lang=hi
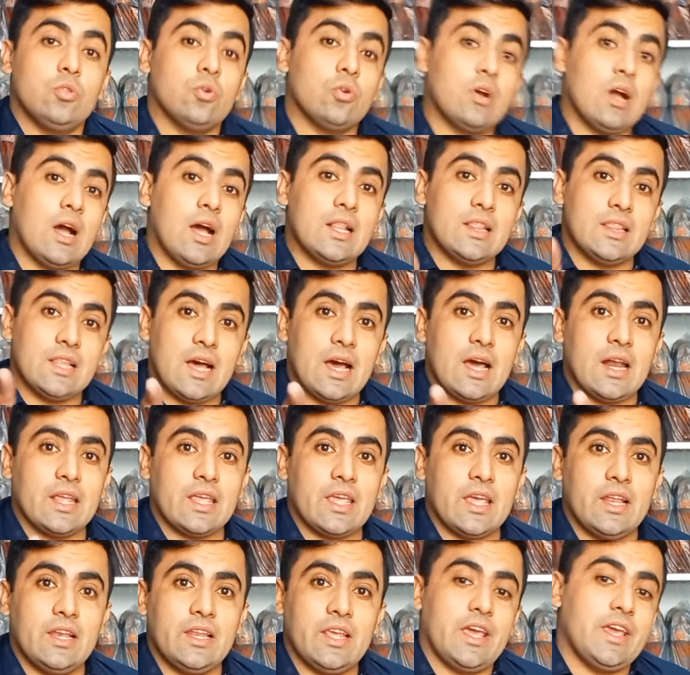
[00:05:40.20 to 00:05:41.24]
दुकानदार
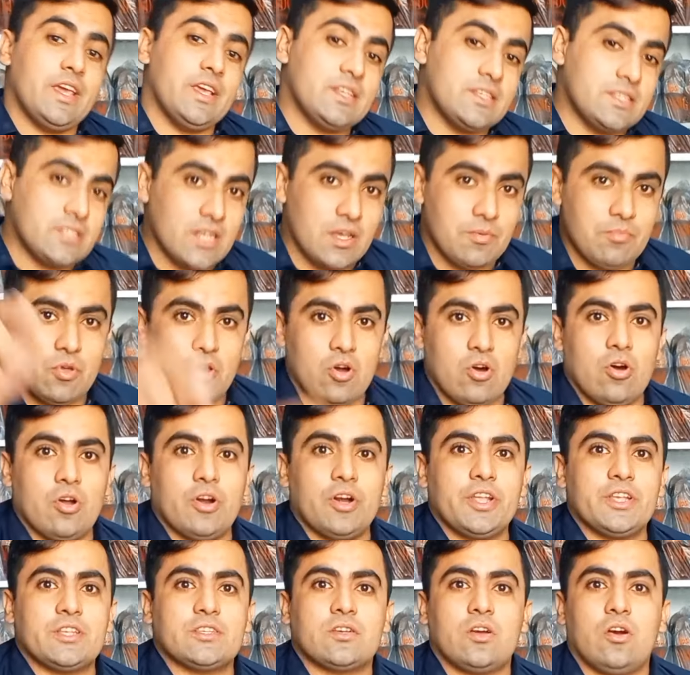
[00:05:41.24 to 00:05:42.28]
के लिए इससे भी और
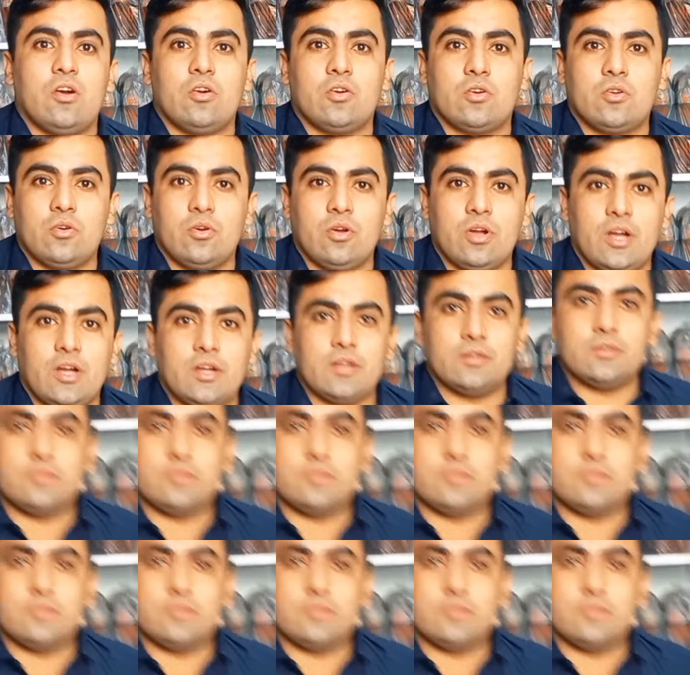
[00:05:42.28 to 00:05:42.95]
डिस्काउंट होगा